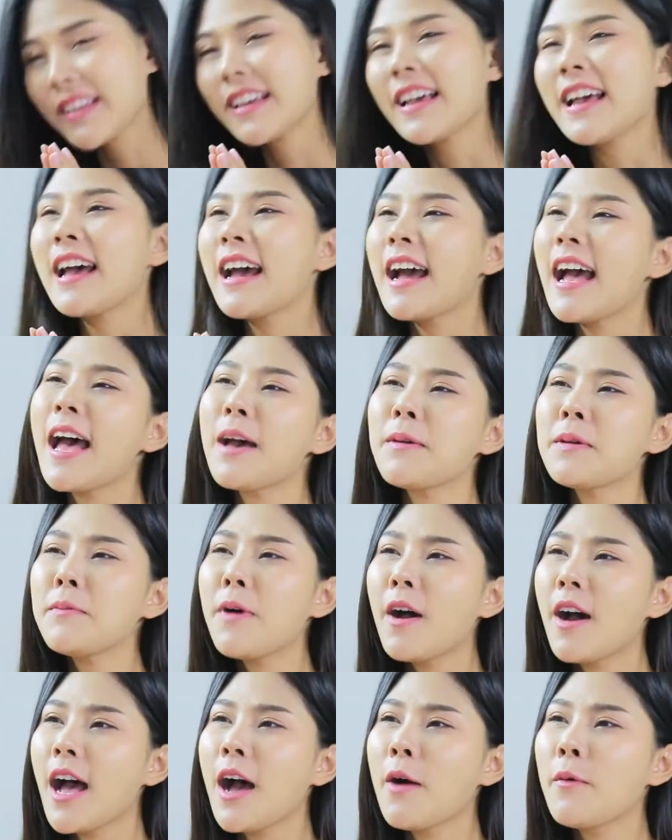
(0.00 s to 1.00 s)
บค่ะพี่
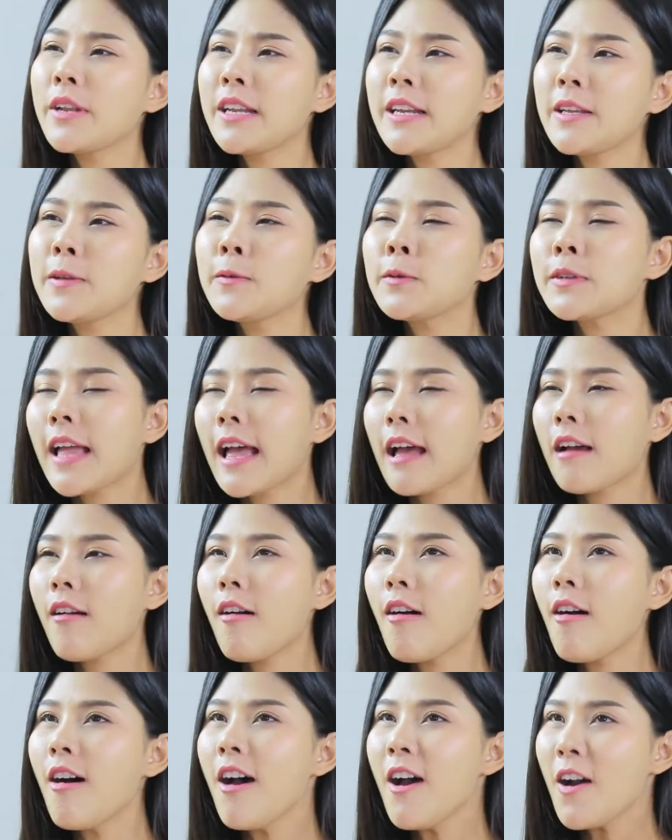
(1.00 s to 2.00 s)
หมอคะวันนี้ตุ๊กตา
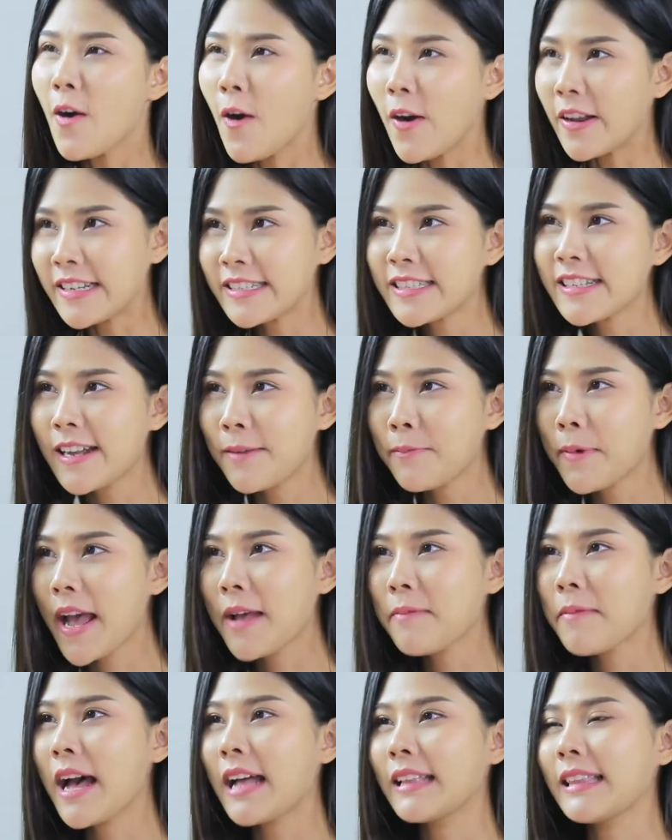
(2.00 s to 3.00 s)
ก็ ก่อนที่จะรับ
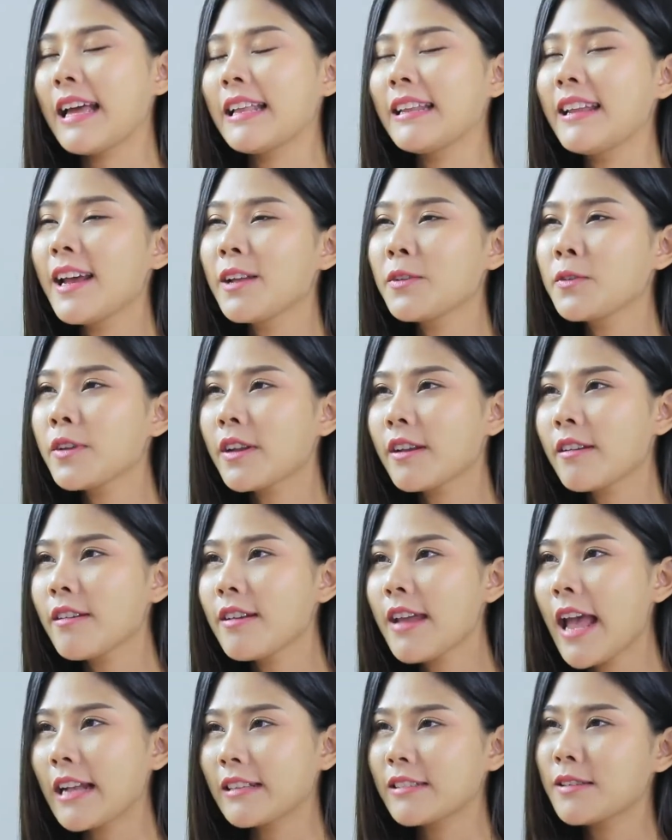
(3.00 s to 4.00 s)
การผ่าตัดเนี่ยก็
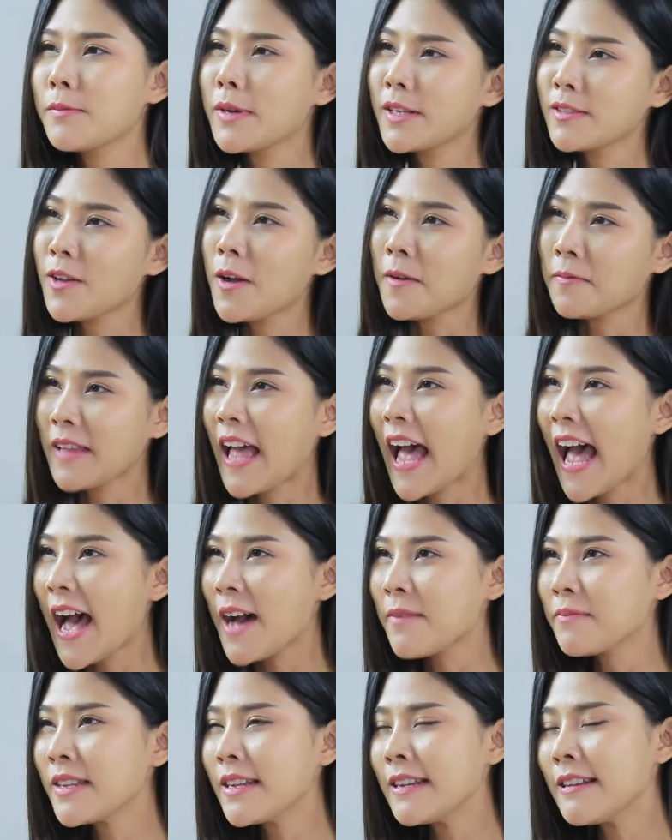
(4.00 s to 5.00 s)
อยากจะมาสอบถา
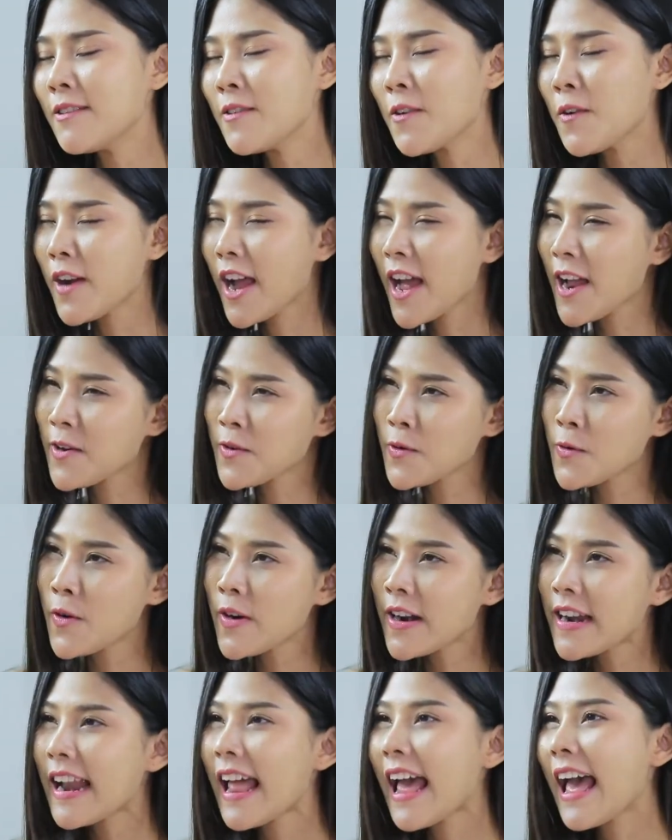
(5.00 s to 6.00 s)
มในเรื่องของการดู
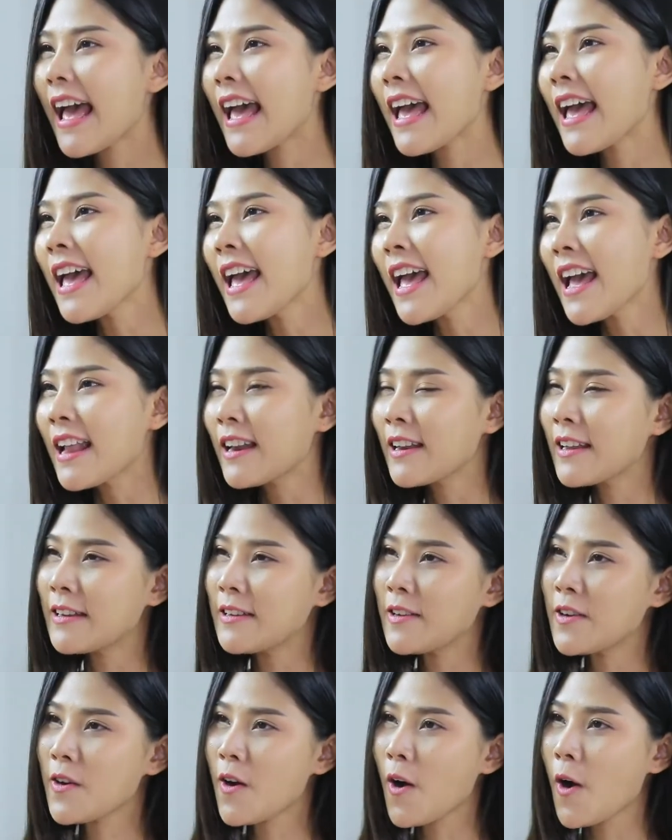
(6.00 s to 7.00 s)
แล ใน
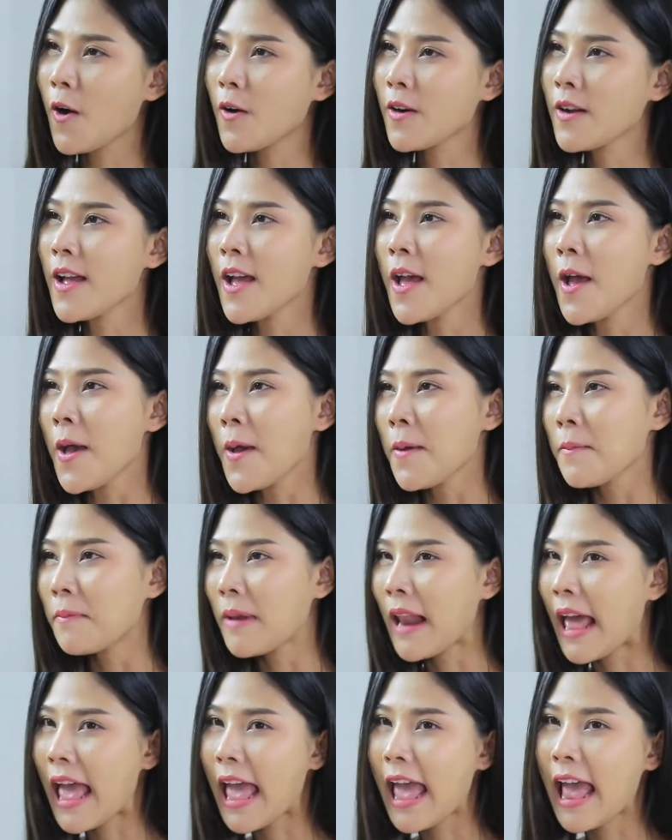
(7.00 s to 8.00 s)
เรื่องของ
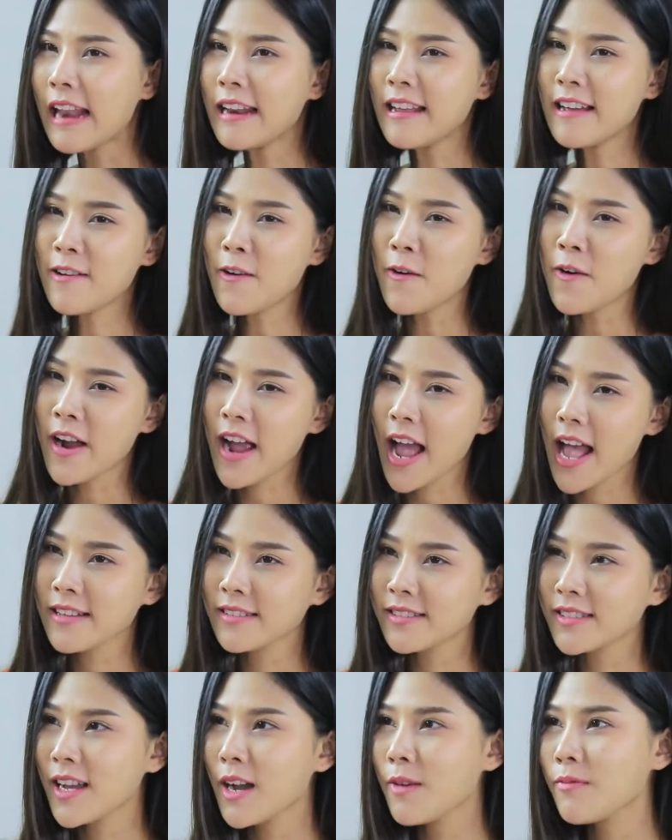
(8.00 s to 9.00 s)
แผลเรื่องของการ
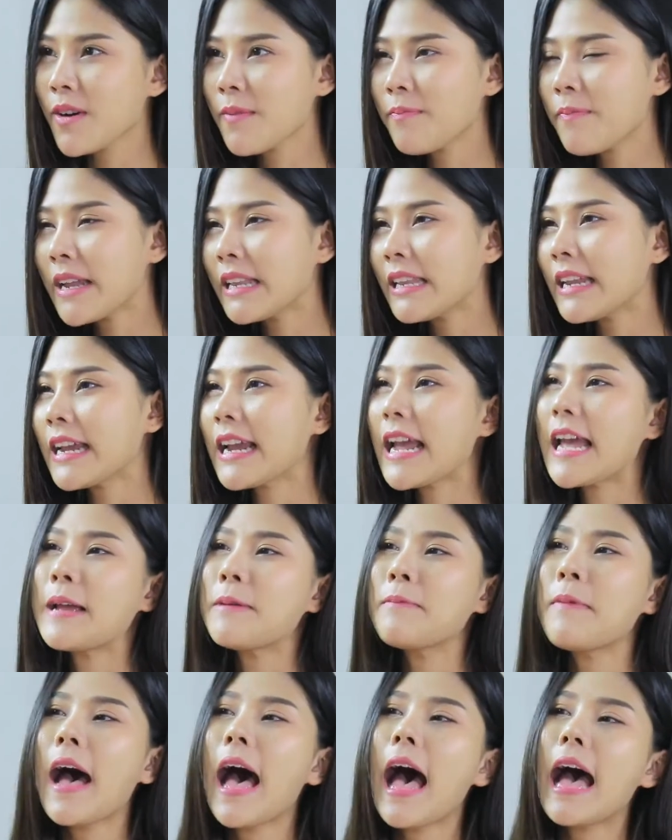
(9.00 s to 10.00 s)
เสริมว่าเป็นยังไง
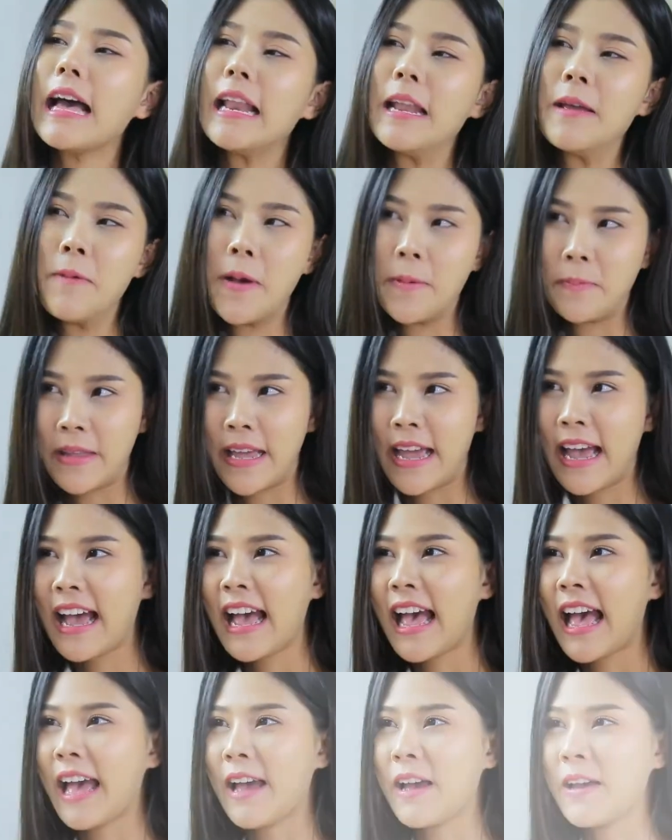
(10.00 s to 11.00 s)
บ้างอะไรแบบนี้
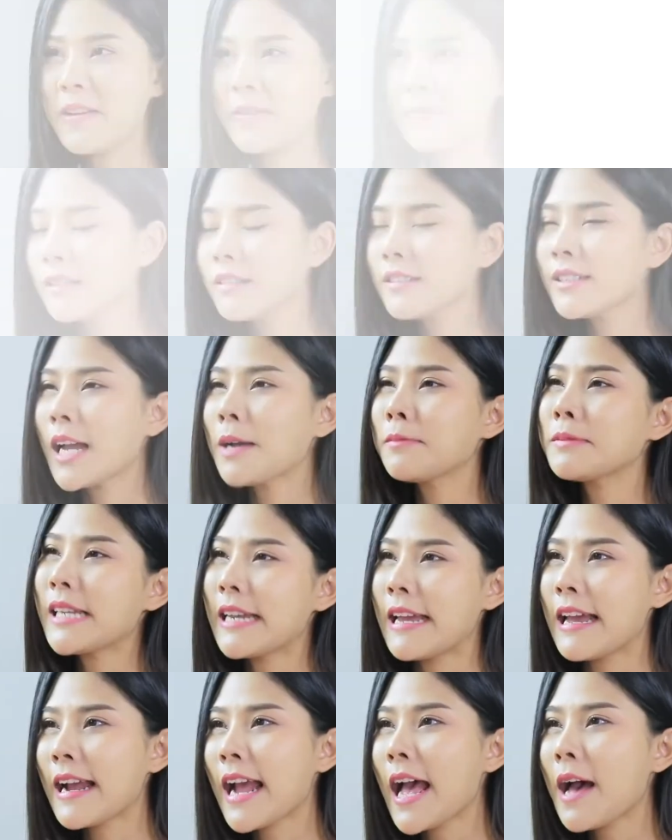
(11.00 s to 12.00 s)
ค่ะ คือทำ
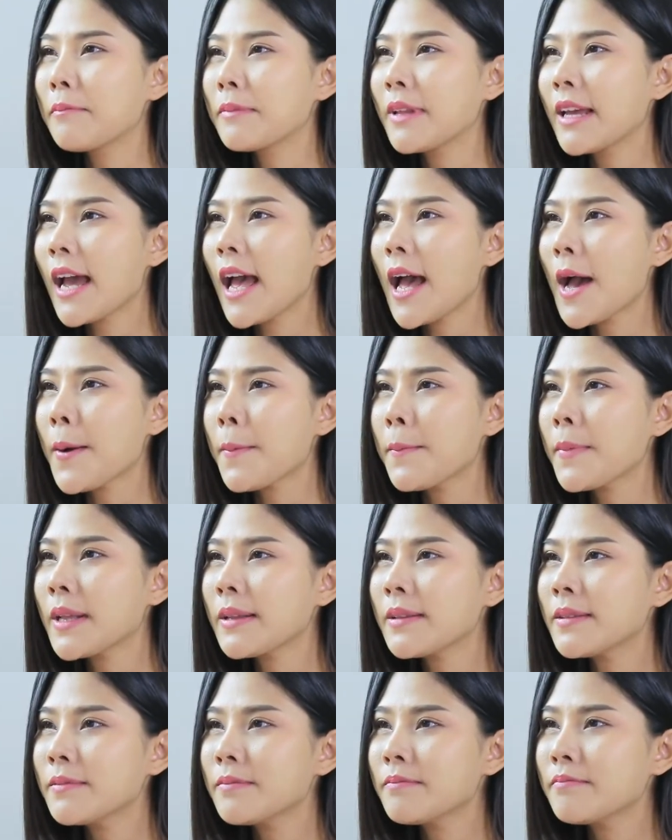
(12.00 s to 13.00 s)
ศัลยกรรมเนี่ยคะมั
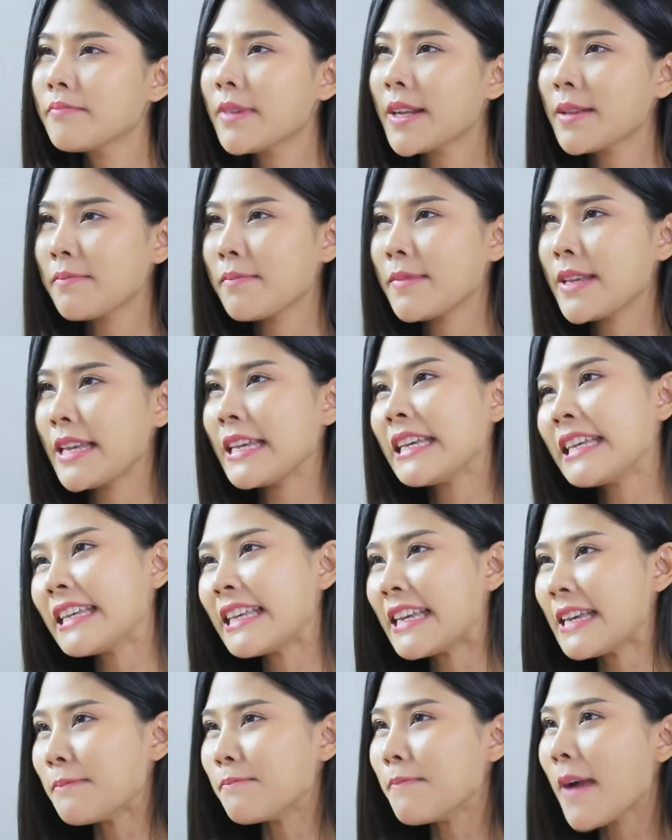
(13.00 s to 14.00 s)
นมันมี
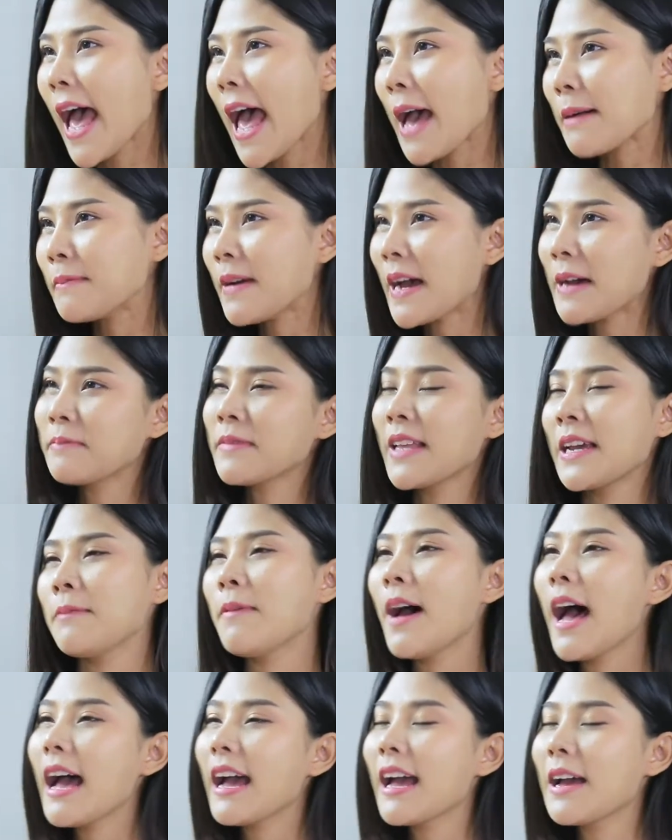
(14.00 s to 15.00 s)
กี่แบบแบบไหน
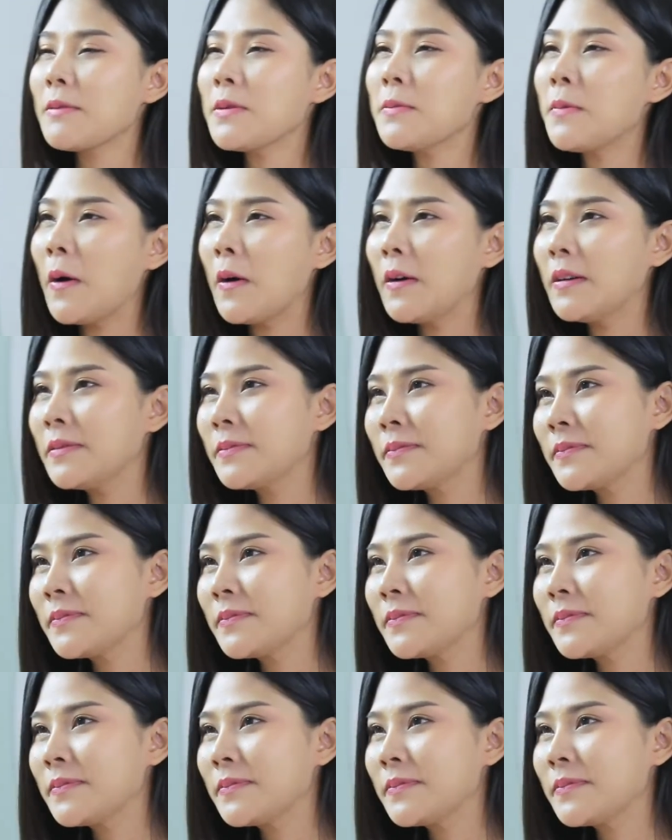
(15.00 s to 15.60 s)
บ้างคะพี่หมอ